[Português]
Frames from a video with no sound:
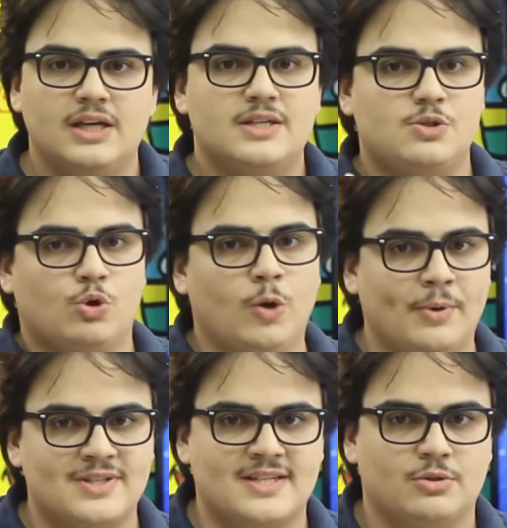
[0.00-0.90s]
Se o
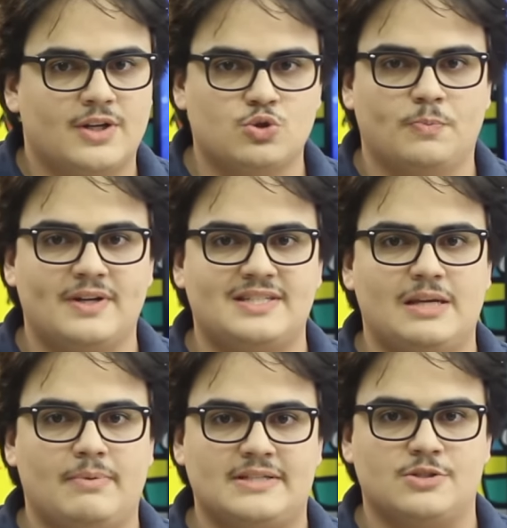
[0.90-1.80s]
coprocessador é super
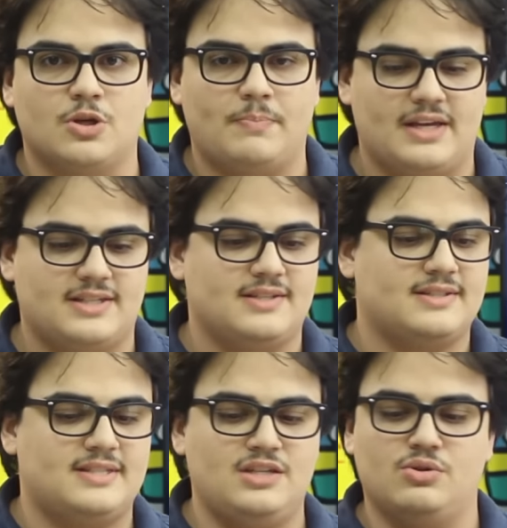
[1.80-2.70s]
simples e só pensa em
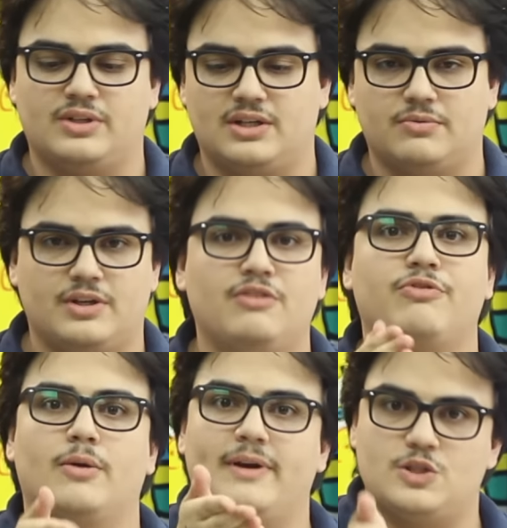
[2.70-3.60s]
sim ou não e
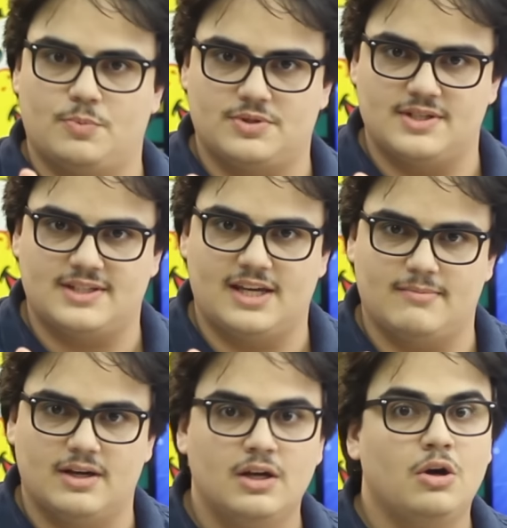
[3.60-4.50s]
informa isso para o
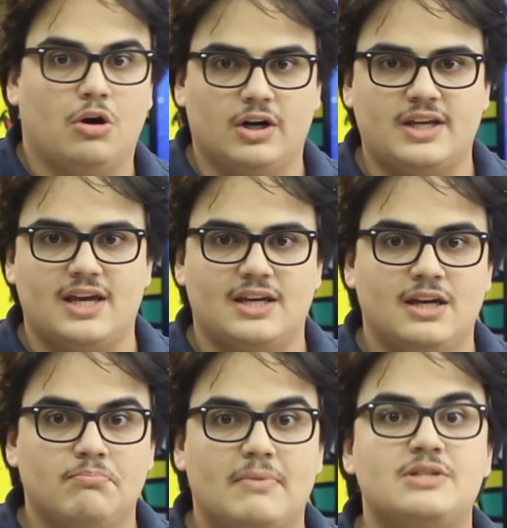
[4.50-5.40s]
sistema, ok,
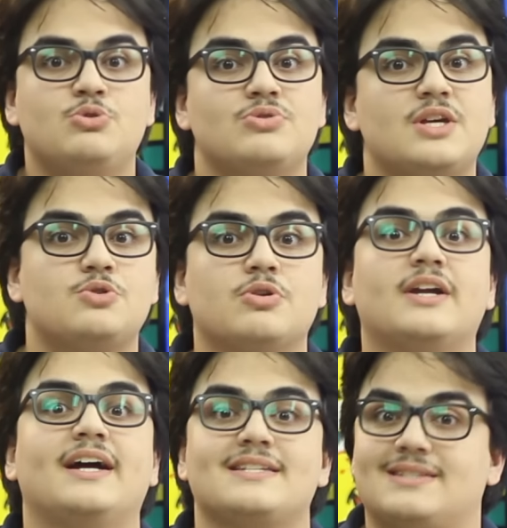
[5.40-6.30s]
mas se o sensor
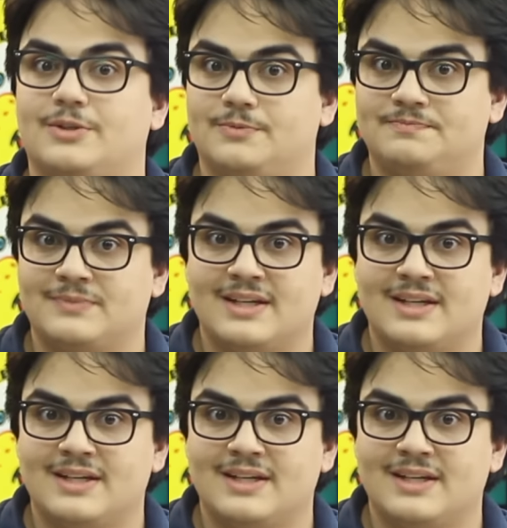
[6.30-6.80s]
é gastão?